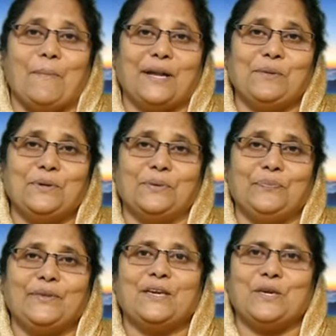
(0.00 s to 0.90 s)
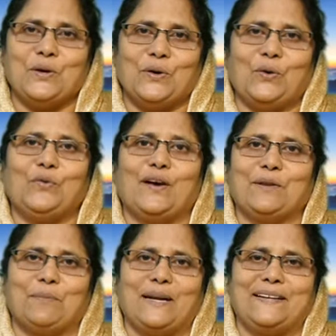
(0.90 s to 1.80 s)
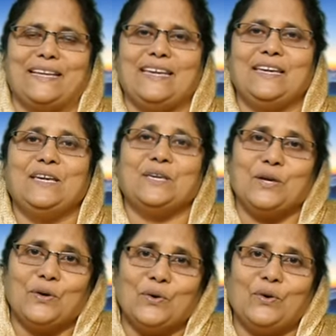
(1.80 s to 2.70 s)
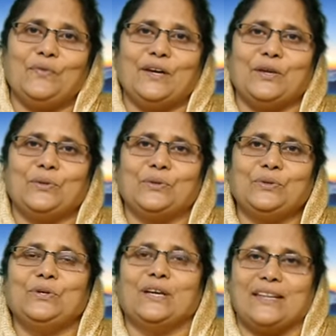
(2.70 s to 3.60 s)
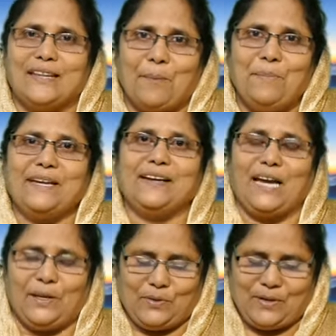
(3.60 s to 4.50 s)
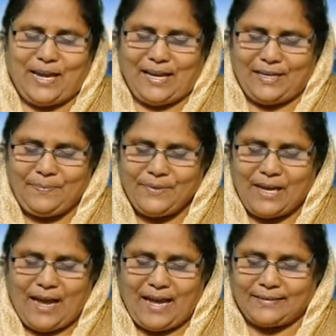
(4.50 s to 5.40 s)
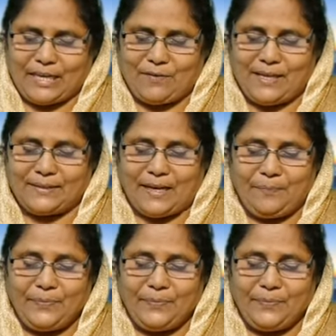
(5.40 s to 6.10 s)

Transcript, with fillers: మనము యహోవాను బట్టి యహోవ ఎందు నమ్మిక కలిగి ఉండాలి ఆ తర్వాత